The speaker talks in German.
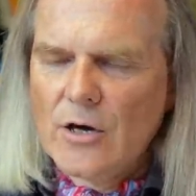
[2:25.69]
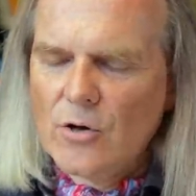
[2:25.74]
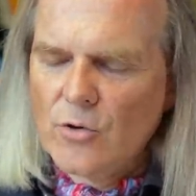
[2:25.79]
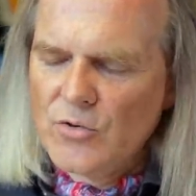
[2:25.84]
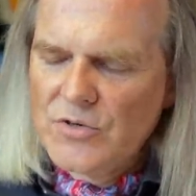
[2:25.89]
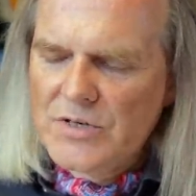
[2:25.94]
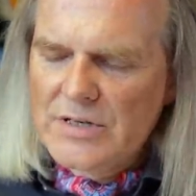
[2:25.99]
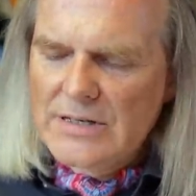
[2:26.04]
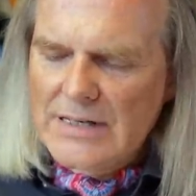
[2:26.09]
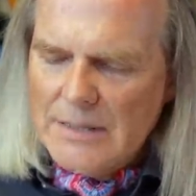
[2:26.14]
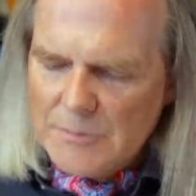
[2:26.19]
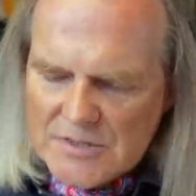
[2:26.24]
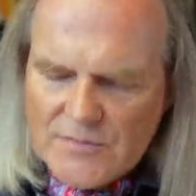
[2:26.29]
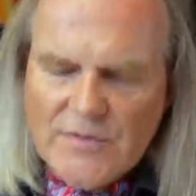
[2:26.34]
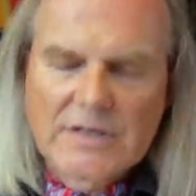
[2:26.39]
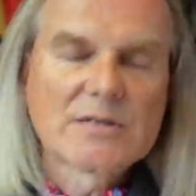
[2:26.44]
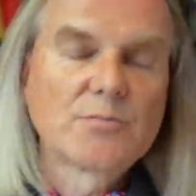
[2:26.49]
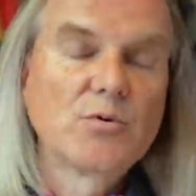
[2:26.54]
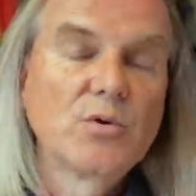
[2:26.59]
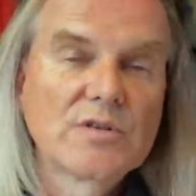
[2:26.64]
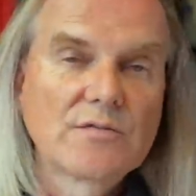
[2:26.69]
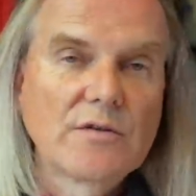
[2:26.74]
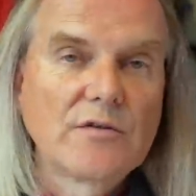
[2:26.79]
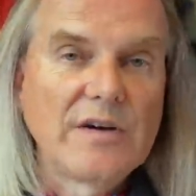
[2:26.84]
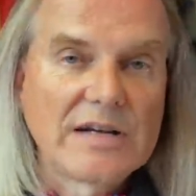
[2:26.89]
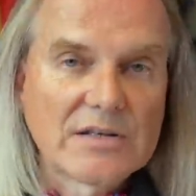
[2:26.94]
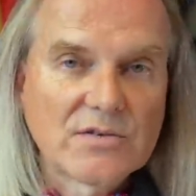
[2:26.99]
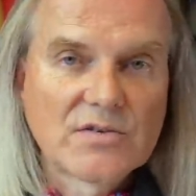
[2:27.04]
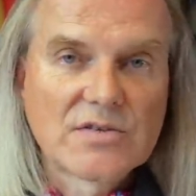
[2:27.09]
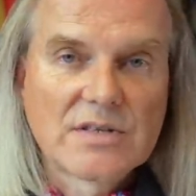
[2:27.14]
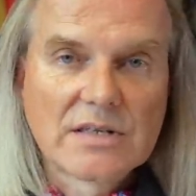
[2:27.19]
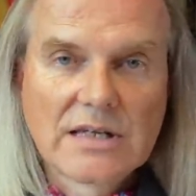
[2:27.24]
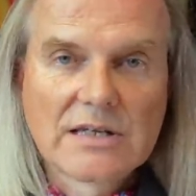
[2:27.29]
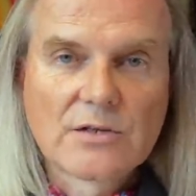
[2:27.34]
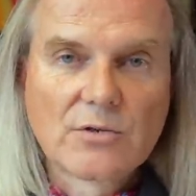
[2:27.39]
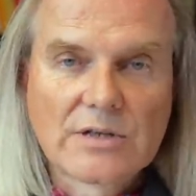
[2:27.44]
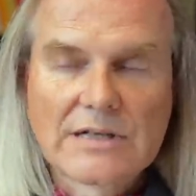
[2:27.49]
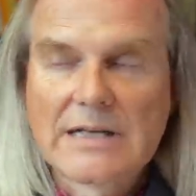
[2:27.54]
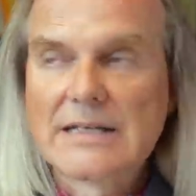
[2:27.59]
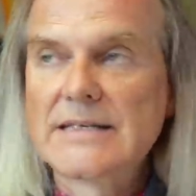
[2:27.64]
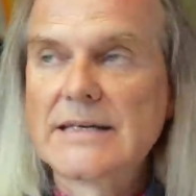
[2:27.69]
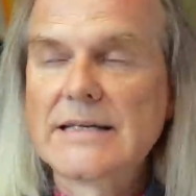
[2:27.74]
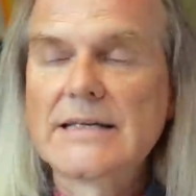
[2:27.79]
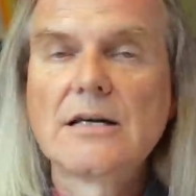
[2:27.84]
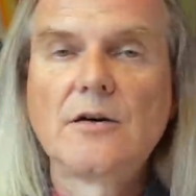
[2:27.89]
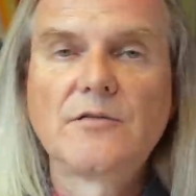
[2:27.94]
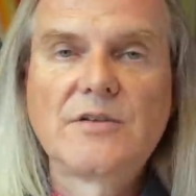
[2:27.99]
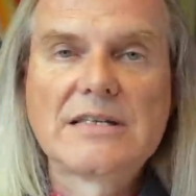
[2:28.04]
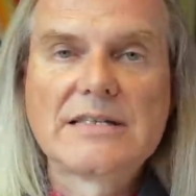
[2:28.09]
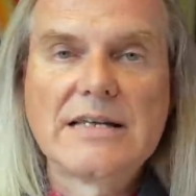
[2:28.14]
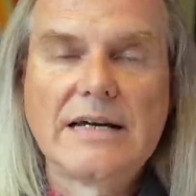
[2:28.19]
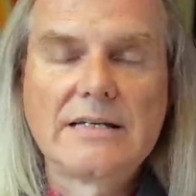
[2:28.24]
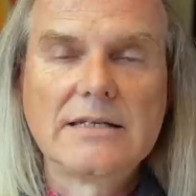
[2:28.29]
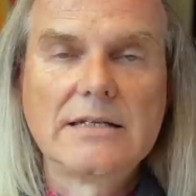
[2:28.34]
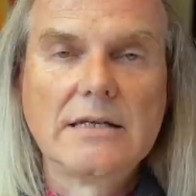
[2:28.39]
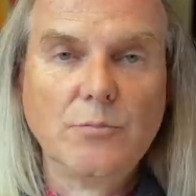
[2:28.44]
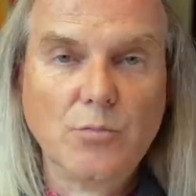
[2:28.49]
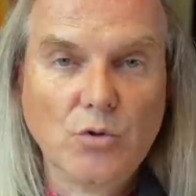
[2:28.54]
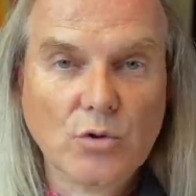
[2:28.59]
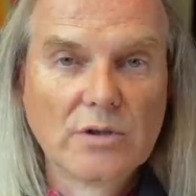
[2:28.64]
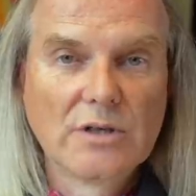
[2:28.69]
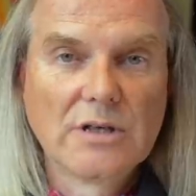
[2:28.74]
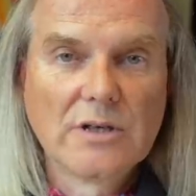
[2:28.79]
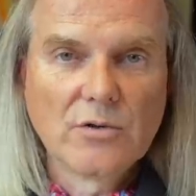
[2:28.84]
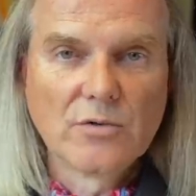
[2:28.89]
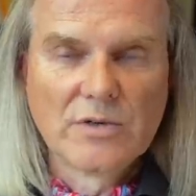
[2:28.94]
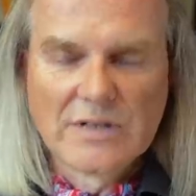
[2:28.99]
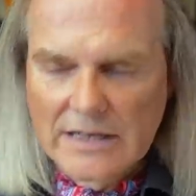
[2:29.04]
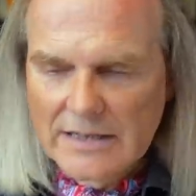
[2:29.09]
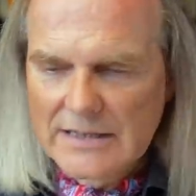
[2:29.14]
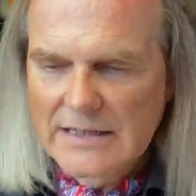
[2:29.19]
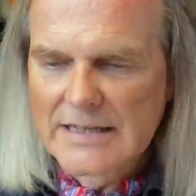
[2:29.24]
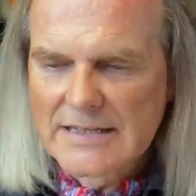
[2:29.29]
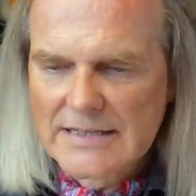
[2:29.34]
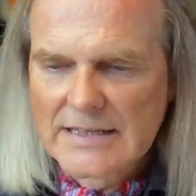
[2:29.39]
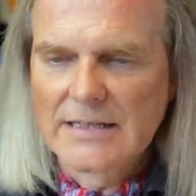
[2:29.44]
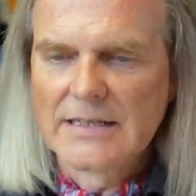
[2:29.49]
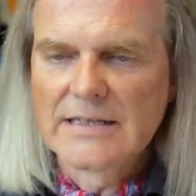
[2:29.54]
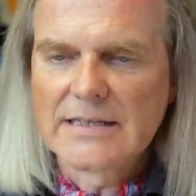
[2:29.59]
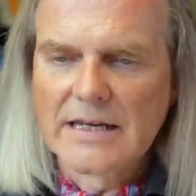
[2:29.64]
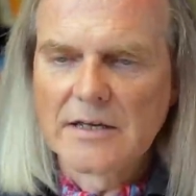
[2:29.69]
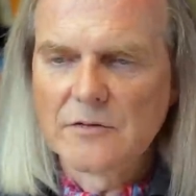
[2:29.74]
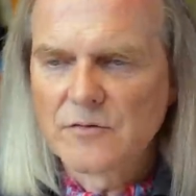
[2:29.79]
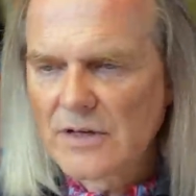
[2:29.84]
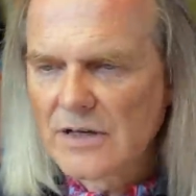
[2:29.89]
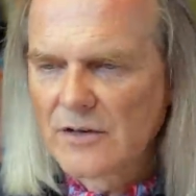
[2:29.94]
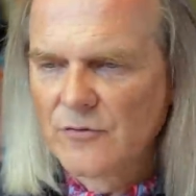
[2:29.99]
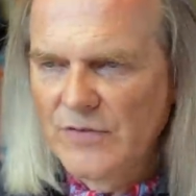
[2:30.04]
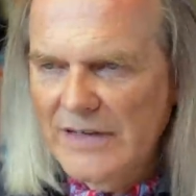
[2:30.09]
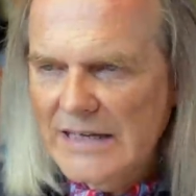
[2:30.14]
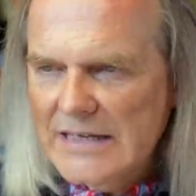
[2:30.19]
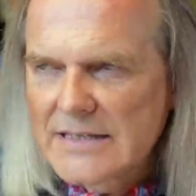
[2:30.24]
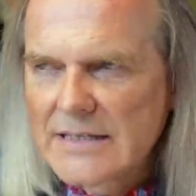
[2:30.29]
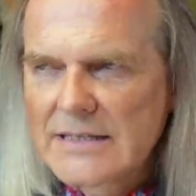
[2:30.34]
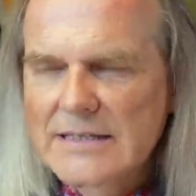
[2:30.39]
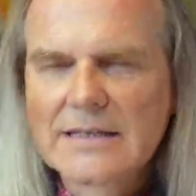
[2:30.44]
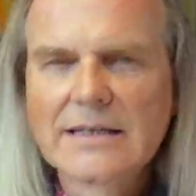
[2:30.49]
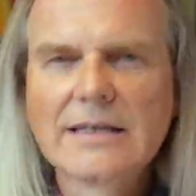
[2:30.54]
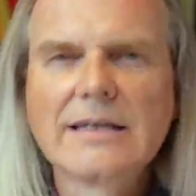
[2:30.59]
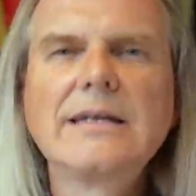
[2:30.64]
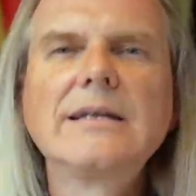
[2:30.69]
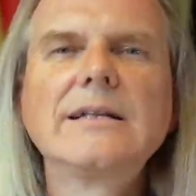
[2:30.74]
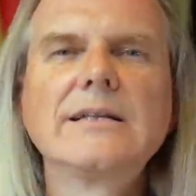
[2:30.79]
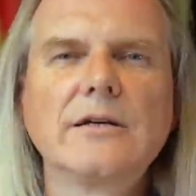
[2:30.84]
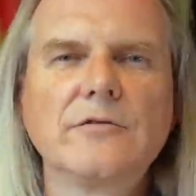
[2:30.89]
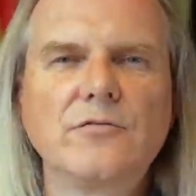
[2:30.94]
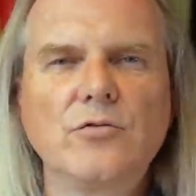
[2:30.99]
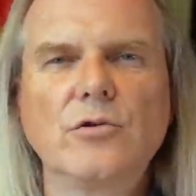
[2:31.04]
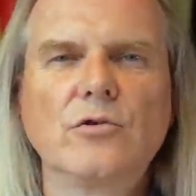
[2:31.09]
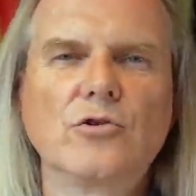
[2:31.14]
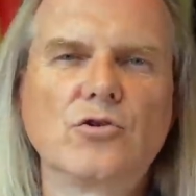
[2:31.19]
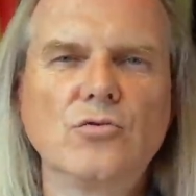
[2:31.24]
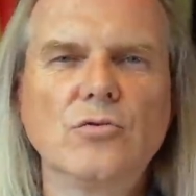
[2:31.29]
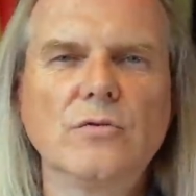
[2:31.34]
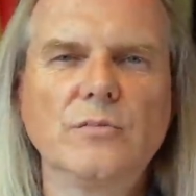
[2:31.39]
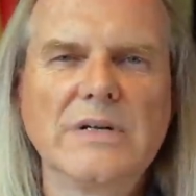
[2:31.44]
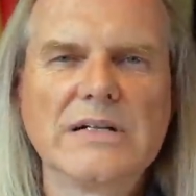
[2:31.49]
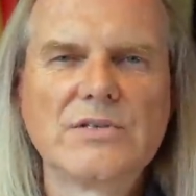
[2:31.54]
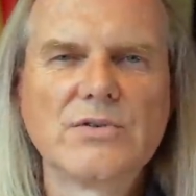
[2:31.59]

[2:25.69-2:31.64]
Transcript: Und damals war das Bundesverfassungsgericht noch tatsächlich auf der Seite der Bürger und hat tatsächlich einfach wesentliche Riegel davor geschoben.